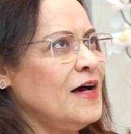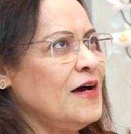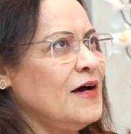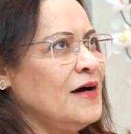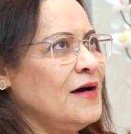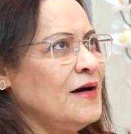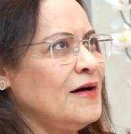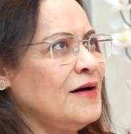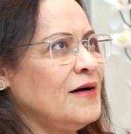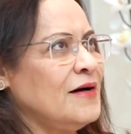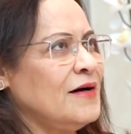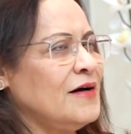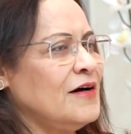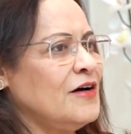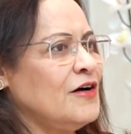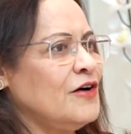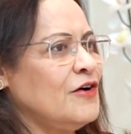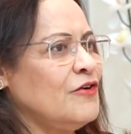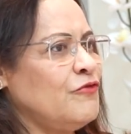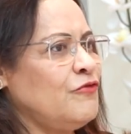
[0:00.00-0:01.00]

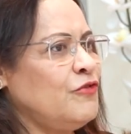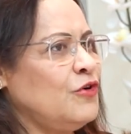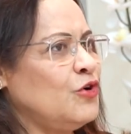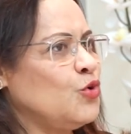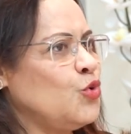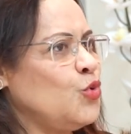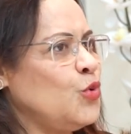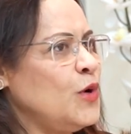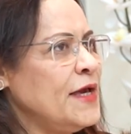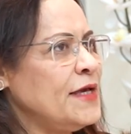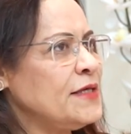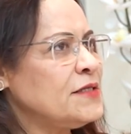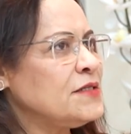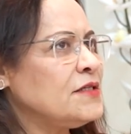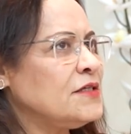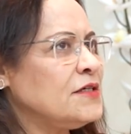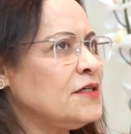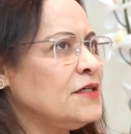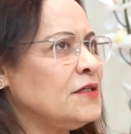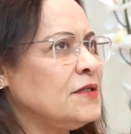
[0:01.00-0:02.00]
آه، في
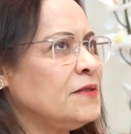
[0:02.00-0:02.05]
الكويت